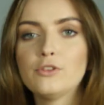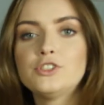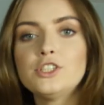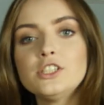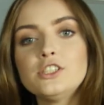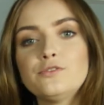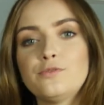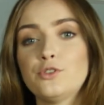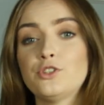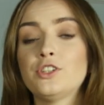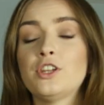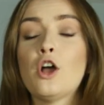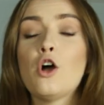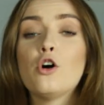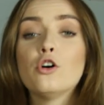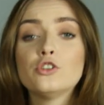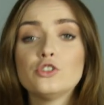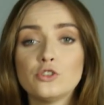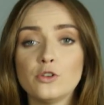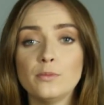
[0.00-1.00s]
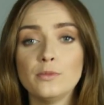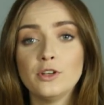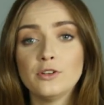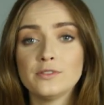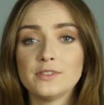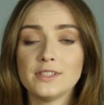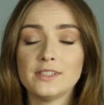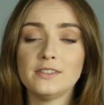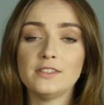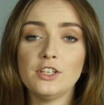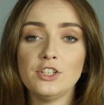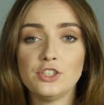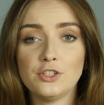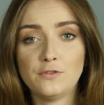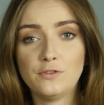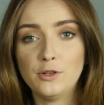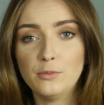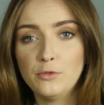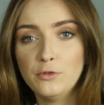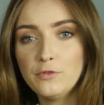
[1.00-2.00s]
Podczas tworzenia oszałamiających zdjęć
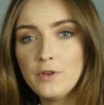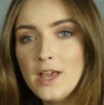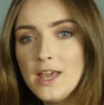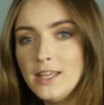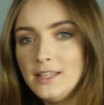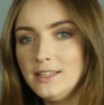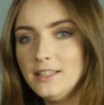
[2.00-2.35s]
czy filmów filmów,